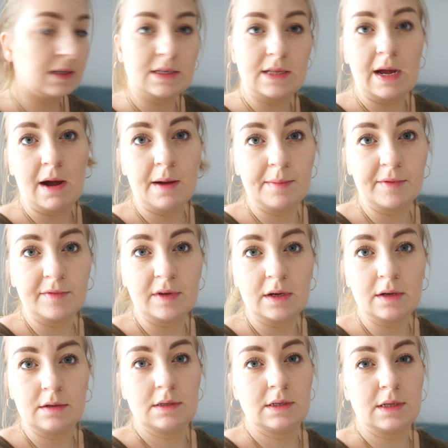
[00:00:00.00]
zasnęła,
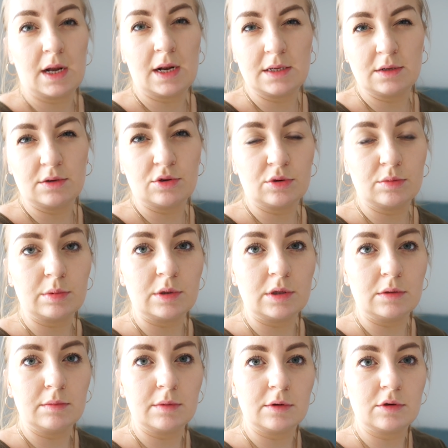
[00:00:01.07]
pewnie zaraz się już
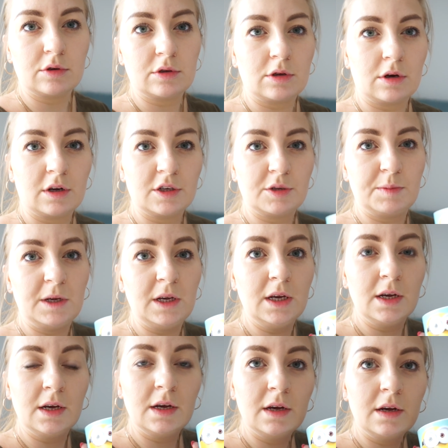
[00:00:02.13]
obudzi, bo już trochę śpi.
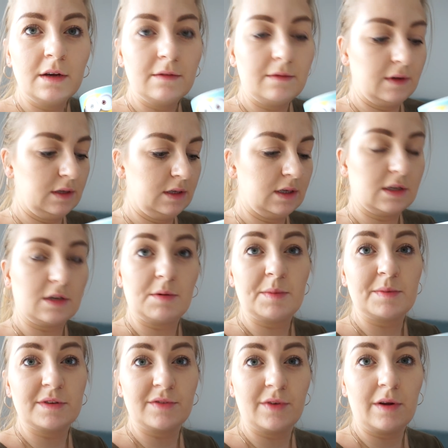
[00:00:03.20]
Więc ja sobie
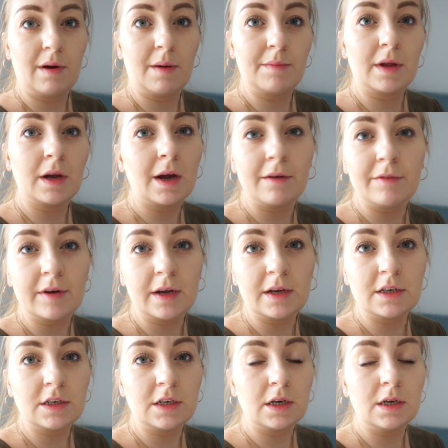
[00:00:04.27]
pozwoliłam na kawkę
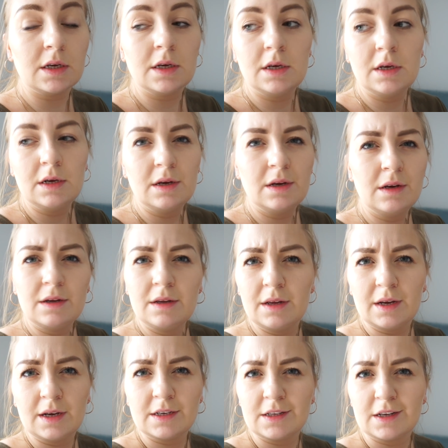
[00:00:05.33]
jeszcze.
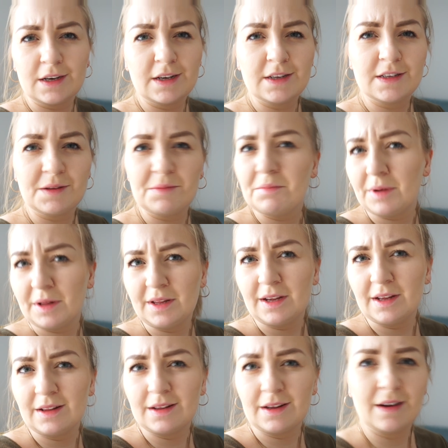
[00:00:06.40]
Jakaś taka jestem
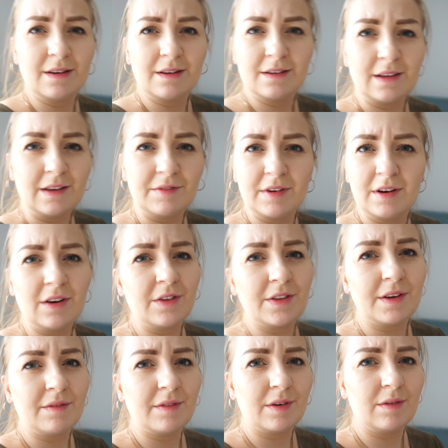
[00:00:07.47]
padnięta. Nie
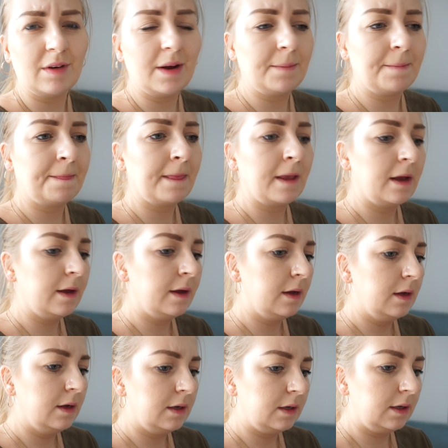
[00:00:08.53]
wyglądam w ogóle.
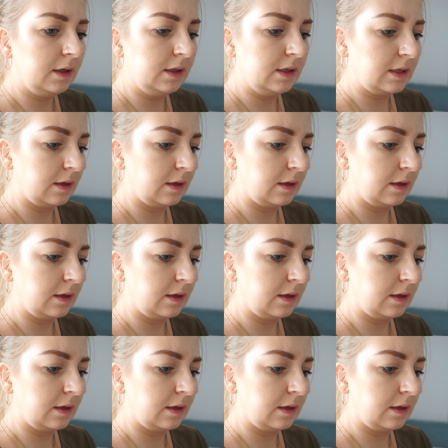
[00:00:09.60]
I